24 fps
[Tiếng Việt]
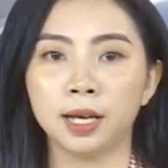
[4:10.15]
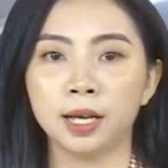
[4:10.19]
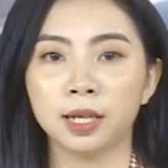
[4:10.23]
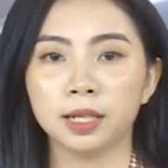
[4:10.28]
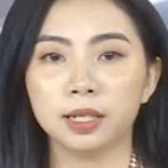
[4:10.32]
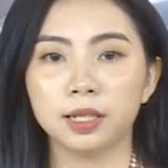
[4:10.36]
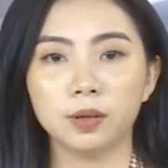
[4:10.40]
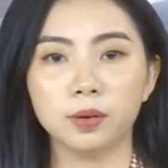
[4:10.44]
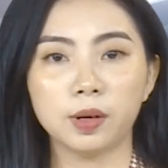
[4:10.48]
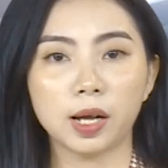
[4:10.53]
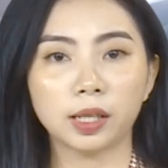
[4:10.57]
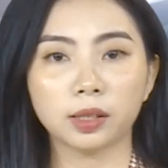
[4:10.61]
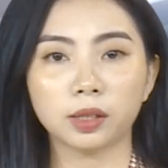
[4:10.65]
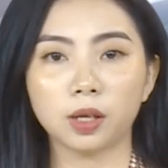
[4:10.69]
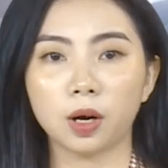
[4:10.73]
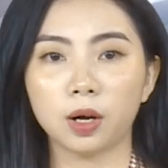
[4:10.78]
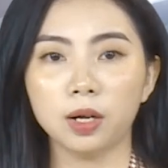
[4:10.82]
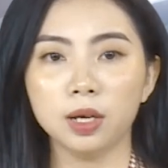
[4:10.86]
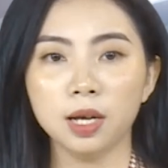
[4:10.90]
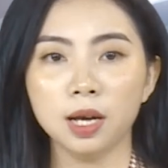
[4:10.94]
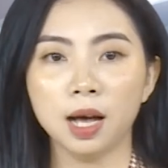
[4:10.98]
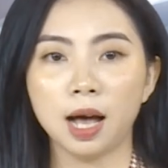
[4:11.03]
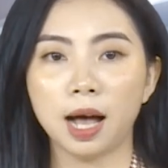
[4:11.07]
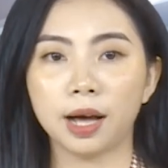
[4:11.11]
Điều đáng
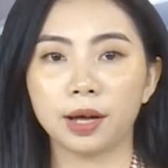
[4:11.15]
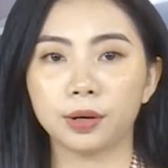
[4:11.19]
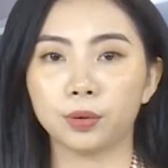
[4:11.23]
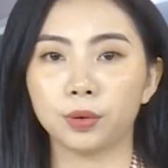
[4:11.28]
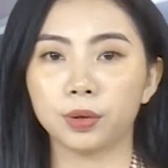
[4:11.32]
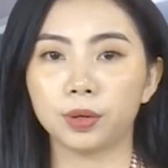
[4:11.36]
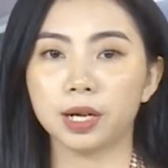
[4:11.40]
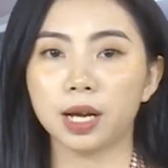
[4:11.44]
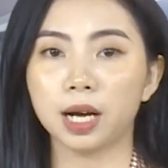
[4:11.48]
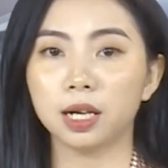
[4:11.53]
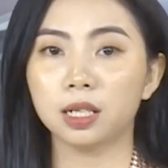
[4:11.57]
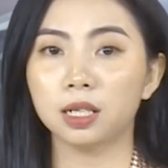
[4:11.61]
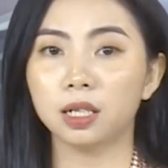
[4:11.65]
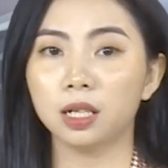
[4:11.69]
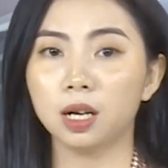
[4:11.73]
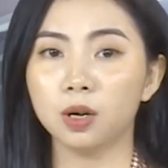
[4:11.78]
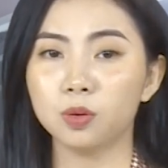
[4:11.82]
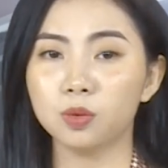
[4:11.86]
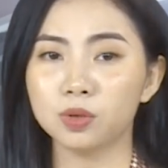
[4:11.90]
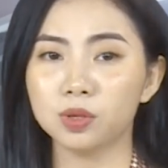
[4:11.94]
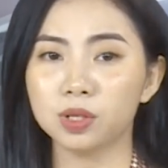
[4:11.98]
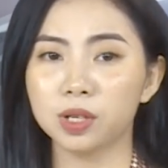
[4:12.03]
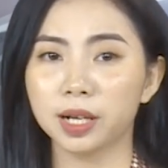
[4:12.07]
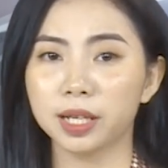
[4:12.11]
nói, Hà Nội đã
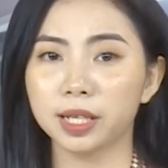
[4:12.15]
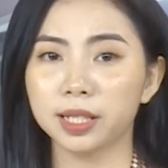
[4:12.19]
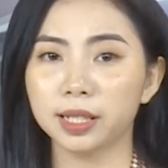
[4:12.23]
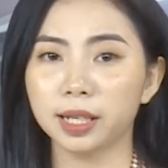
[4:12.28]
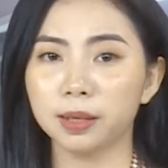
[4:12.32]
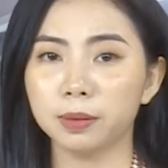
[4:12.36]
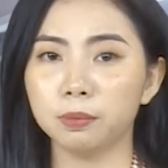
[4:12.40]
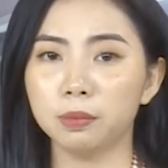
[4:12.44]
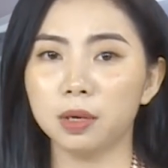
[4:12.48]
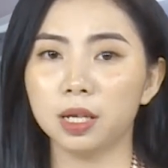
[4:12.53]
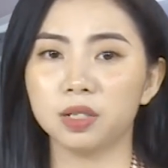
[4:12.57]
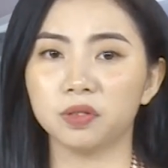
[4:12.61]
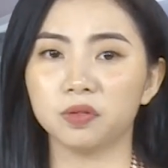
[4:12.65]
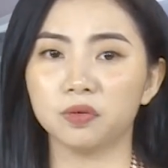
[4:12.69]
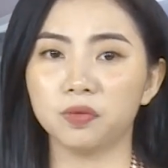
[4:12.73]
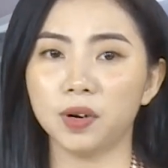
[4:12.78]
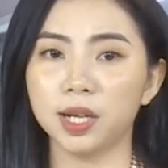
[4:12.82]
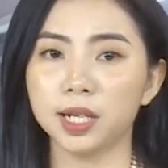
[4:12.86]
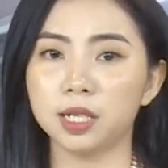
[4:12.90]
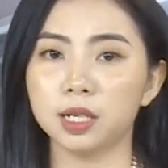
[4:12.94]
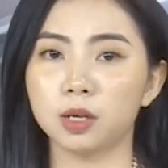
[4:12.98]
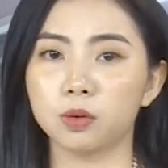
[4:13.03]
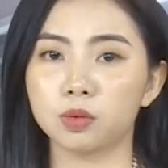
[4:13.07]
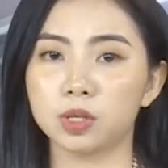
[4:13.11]
không dưới 5 lần phát
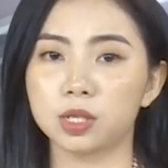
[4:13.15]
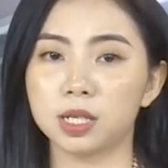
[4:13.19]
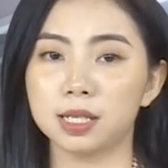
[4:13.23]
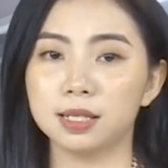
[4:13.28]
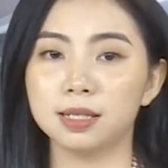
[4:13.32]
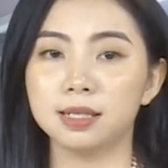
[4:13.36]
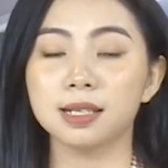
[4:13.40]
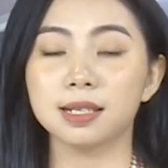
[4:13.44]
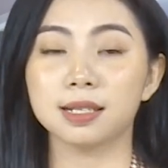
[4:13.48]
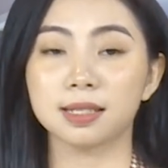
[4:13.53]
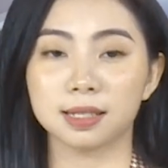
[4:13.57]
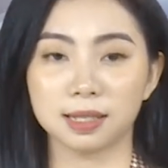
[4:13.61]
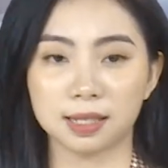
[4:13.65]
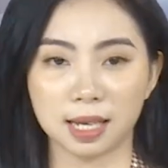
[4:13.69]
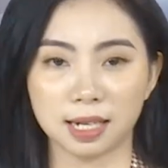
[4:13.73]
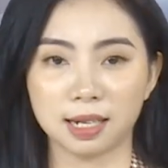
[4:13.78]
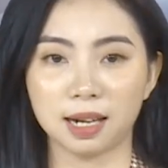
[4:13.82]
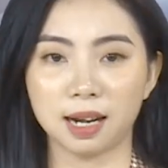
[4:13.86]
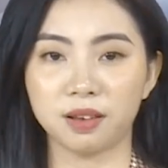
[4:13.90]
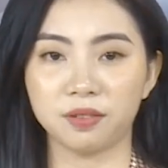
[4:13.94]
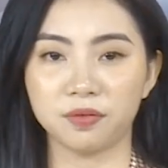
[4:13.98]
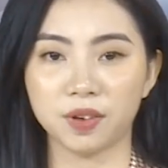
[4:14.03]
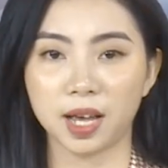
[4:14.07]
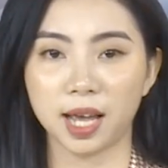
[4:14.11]
động chiến dịch giành
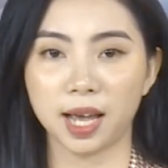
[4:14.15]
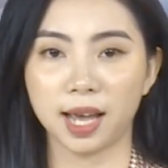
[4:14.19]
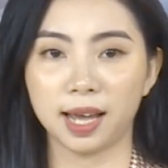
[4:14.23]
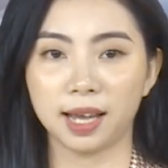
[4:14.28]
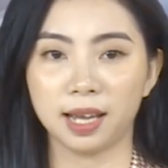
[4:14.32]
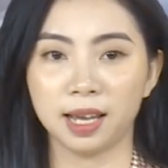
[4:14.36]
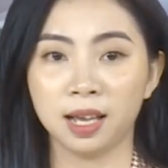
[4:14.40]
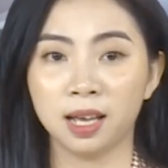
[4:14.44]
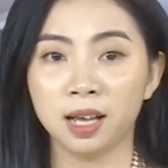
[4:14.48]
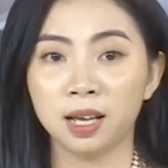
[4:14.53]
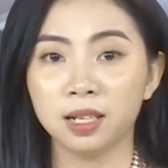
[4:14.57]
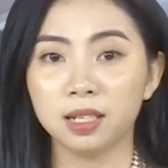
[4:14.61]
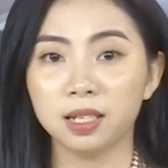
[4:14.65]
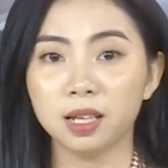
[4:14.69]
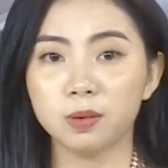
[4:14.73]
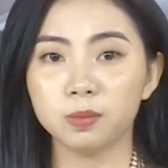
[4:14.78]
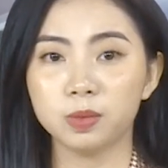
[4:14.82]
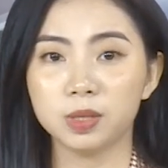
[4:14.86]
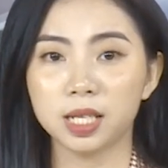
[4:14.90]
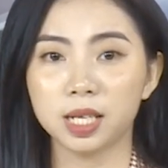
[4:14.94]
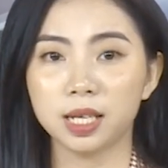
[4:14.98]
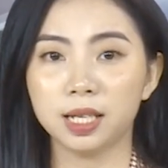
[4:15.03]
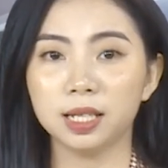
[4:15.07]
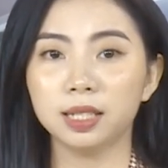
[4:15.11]
lại vỉa hè, thậm
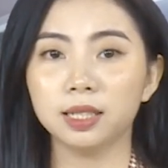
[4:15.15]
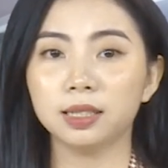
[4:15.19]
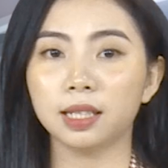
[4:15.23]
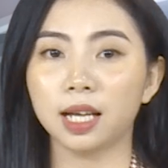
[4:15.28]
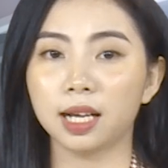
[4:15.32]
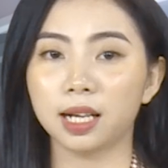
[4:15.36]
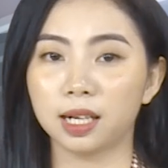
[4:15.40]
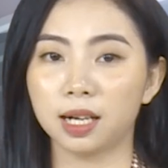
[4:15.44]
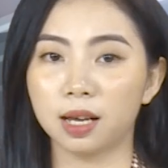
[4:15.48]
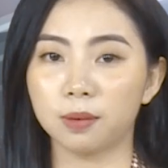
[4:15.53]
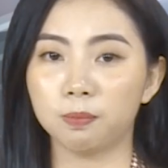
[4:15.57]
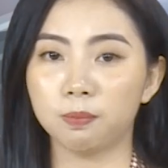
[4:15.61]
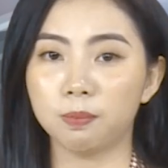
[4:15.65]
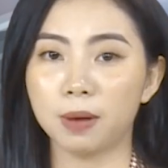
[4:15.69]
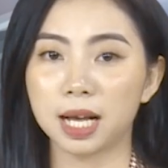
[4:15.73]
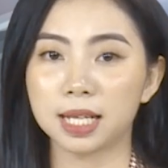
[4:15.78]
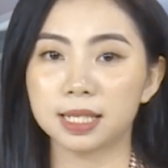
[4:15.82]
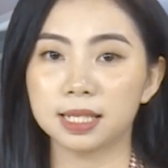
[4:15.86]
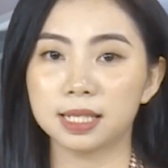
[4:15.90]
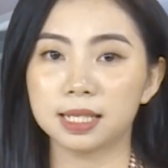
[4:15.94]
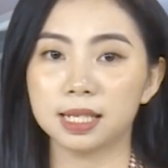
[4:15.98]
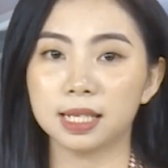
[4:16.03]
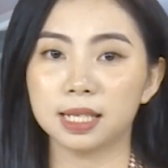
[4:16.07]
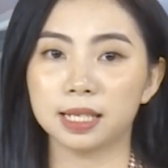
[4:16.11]
chí thành lập ban
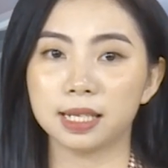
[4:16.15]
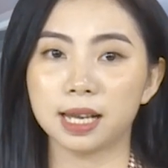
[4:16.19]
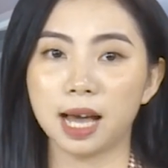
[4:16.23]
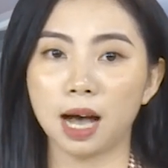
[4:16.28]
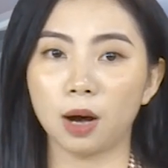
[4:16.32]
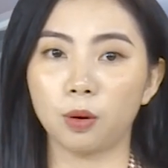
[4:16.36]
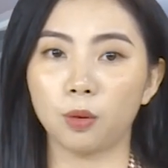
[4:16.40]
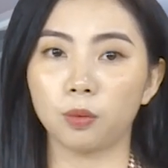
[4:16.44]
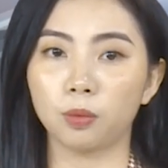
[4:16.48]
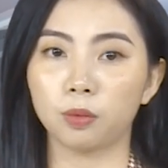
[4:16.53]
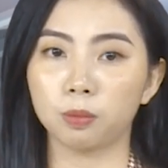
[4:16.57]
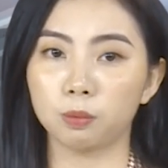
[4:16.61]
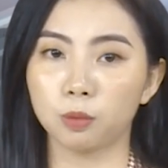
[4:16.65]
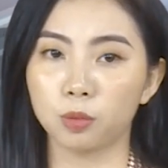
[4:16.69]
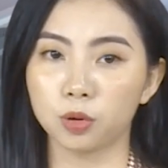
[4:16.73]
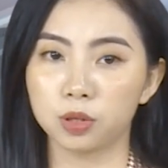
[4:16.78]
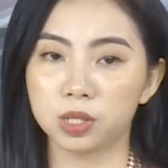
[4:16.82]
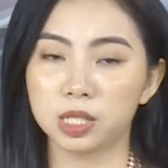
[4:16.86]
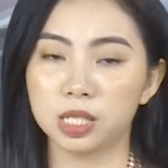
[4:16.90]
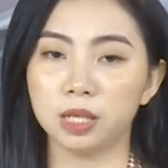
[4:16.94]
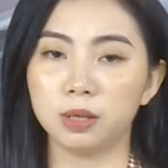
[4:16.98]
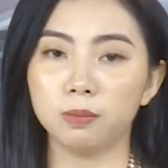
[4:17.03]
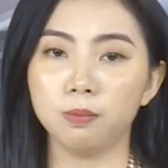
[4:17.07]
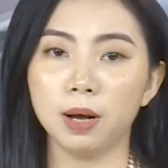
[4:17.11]
chỉ đạo
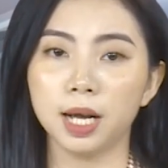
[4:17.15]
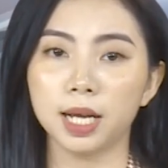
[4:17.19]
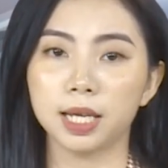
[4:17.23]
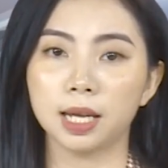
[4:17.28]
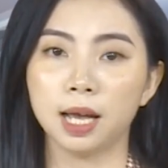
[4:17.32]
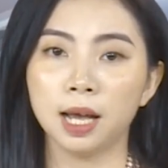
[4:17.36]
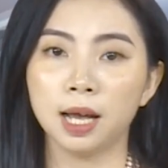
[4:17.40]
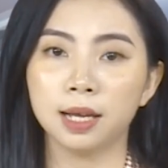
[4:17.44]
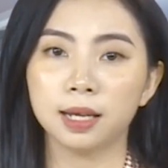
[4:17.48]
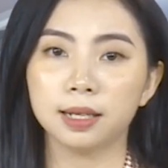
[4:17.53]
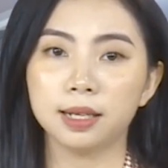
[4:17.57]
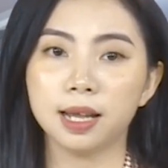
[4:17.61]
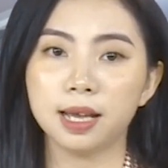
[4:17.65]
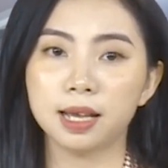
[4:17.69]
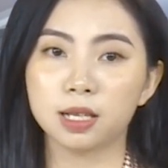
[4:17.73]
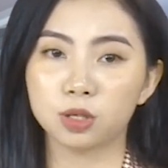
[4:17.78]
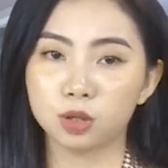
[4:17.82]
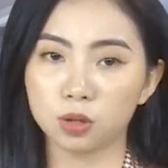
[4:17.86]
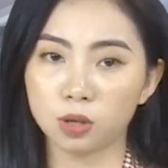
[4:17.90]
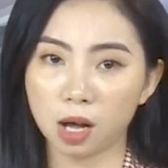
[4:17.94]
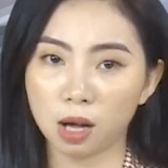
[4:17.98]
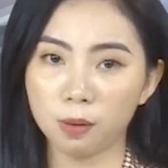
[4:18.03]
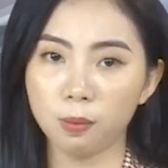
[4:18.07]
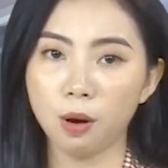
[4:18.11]
197 để
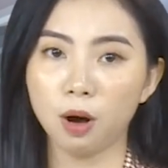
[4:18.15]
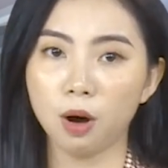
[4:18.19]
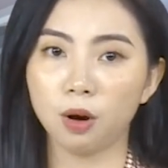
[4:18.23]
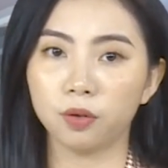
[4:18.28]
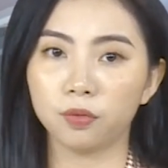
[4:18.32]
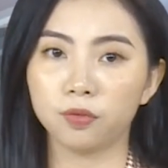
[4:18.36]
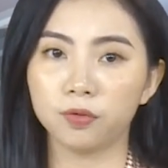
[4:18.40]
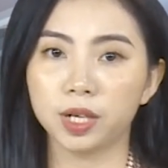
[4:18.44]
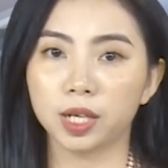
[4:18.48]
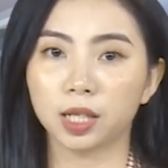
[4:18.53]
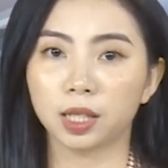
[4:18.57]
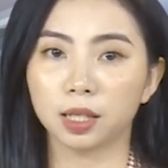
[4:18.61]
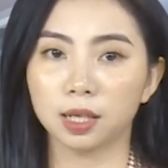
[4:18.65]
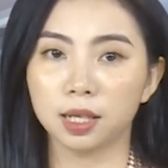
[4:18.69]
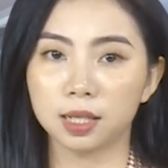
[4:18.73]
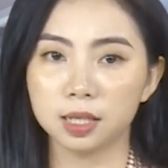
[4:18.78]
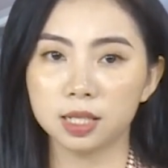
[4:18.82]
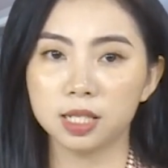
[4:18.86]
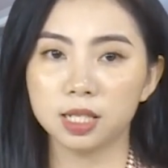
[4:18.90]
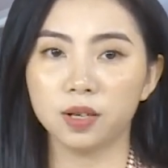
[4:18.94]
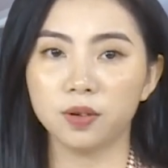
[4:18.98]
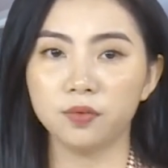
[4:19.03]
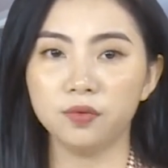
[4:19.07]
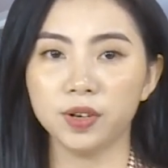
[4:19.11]
xóa bỏ việc lấn
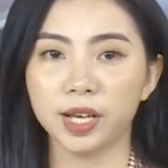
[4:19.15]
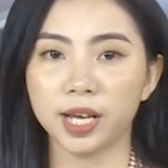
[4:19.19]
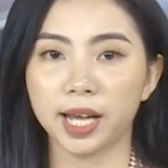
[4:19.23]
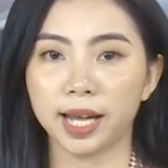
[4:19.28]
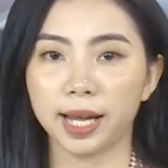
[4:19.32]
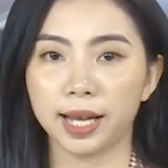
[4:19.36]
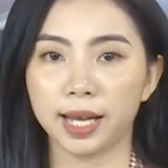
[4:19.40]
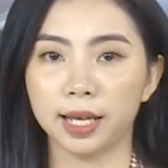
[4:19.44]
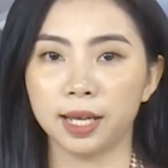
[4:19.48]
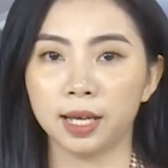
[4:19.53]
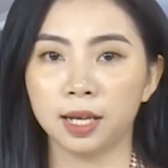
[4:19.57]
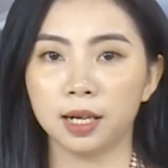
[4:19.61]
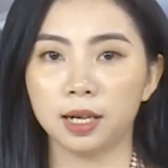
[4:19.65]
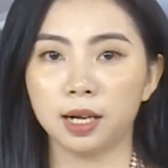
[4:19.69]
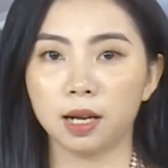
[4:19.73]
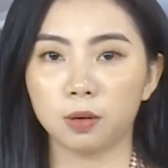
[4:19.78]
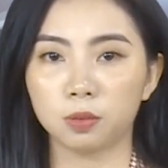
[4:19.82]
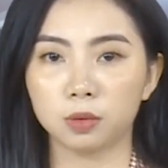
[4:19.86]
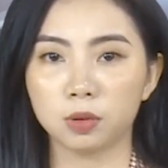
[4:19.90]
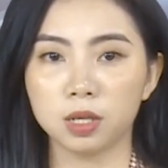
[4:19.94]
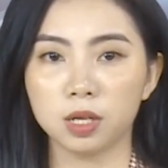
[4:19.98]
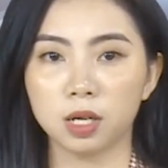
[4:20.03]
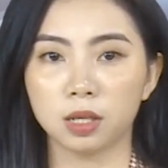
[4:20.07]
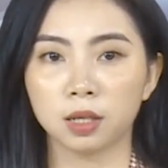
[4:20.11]
chiếm vỉa hè, lòng
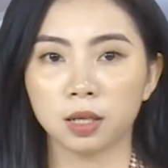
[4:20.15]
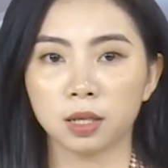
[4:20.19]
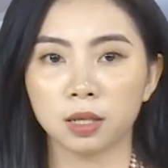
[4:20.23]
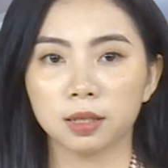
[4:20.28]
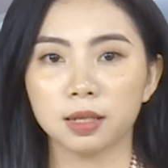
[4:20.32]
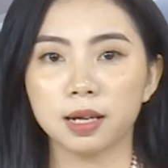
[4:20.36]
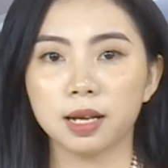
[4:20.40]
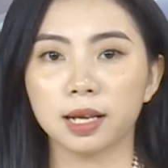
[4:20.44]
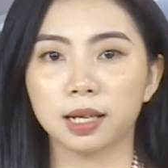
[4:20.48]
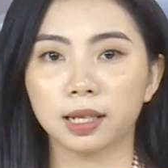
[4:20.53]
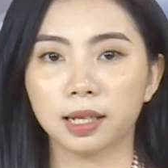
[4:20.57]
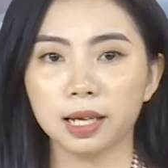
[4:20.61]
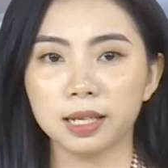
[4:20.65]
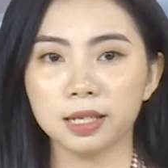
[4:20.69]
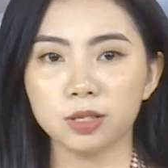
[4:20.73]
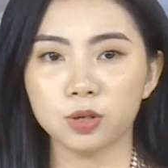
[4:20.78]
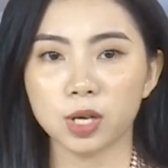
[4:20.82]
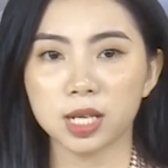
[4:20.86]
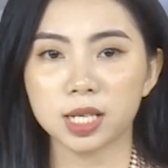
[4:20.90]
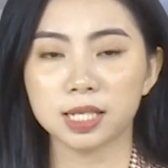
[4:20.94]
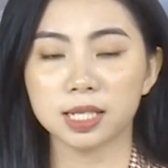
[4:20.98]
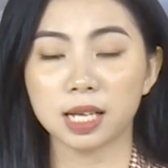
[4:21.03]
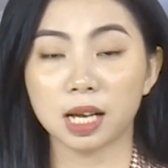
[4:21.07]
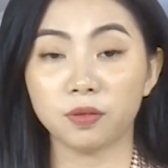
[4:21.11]
đường để kinh
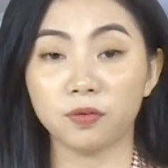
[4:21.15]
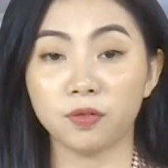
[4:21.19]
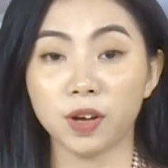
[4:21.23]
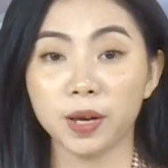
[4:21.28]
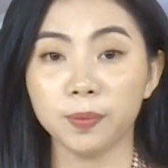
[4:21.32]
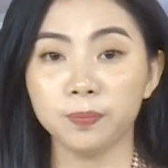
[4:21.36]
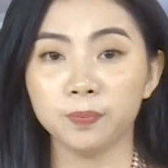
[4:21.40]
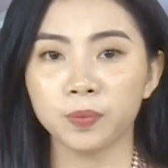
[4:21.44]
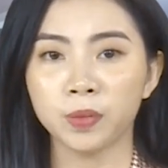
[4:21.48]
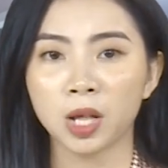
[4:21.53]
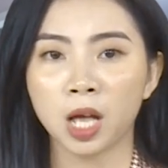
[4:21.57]
doanh trái phép.